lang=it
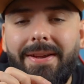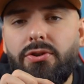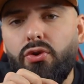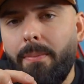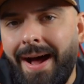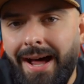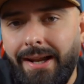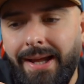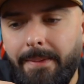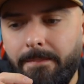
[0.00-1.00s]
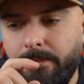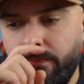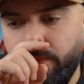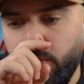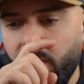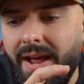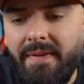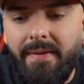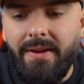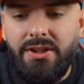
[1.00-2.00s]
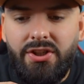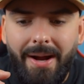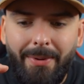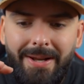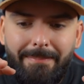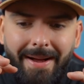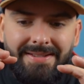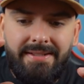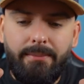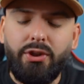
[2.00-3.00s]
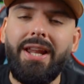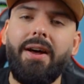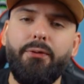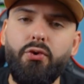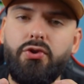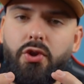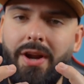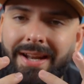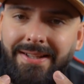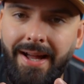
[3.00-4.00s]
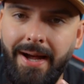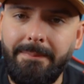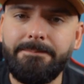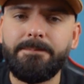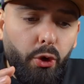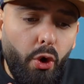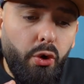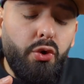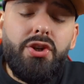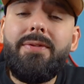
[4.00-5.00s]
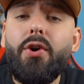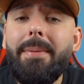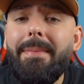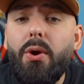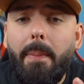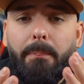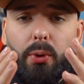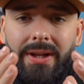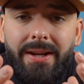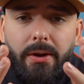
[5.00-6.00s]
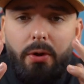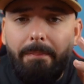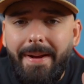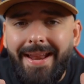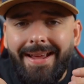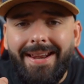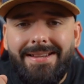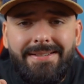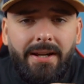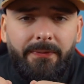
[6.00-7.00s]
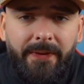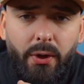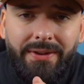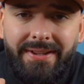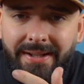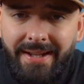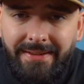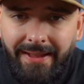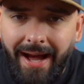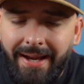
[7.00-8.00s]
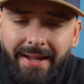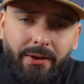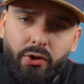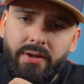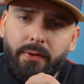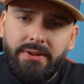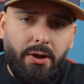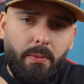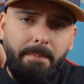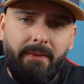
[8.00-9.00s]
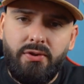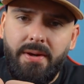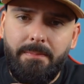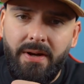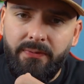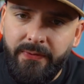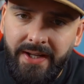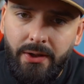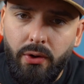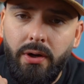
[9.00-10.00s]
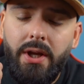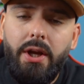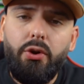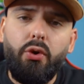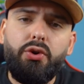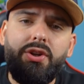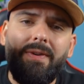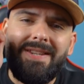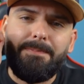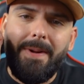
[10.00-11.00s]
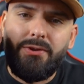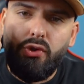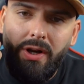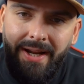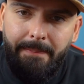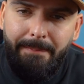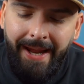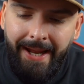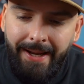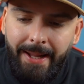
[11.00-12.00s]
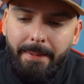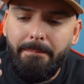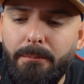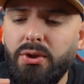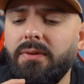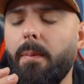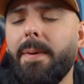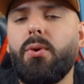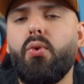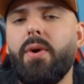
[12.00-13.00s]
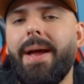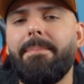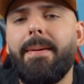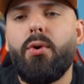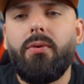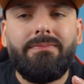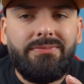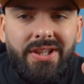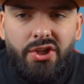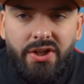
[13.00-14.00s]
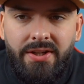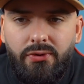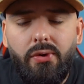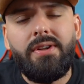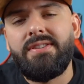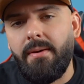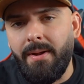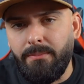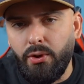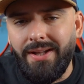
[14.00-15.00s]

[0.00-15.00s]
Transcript: messo male, non aveva diciamo il massimo della funzionalità, non riuscivo nemmeno a pulirlo bene grazie al filo interdentale, ogni volta rompevo sempre il filo, non riuscivo a spazzolare bene, motivo per cui abbiamo deciso, insieme al mio